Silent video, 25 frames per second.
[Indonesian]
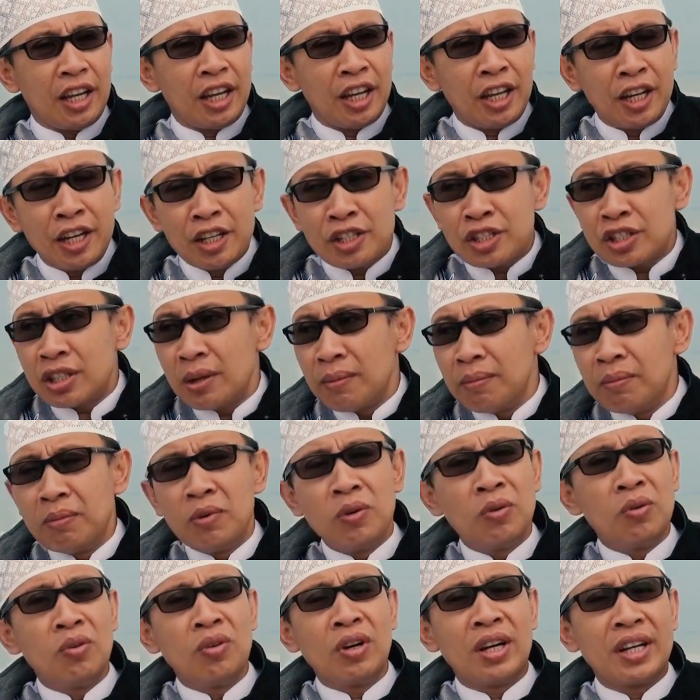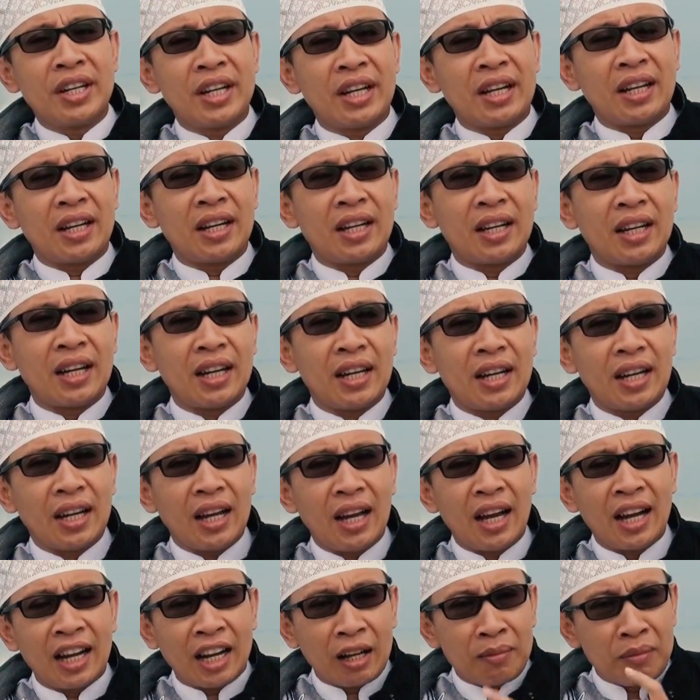ini semuanya
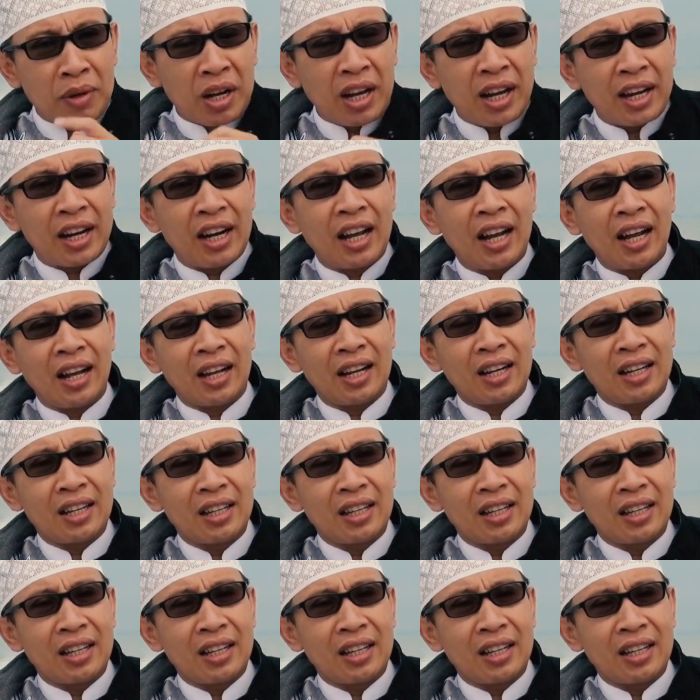akan mengarah